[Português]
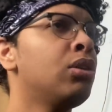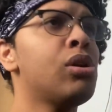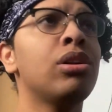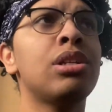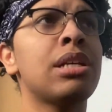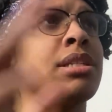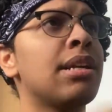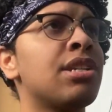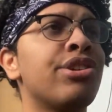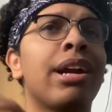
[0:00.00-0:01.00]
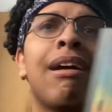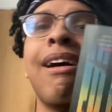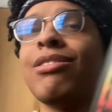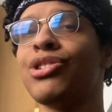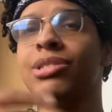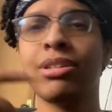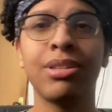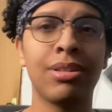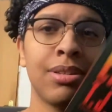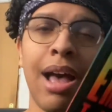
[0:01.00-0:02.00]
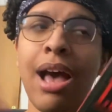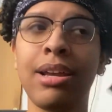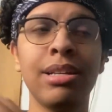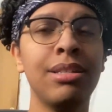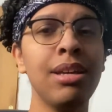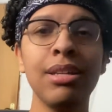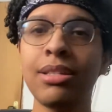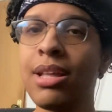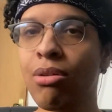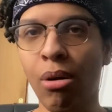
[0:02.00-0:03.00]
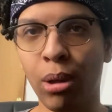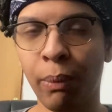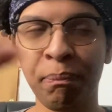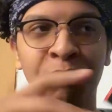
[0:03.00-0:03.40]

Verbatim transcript: todas as, as necessárias e eles decolam.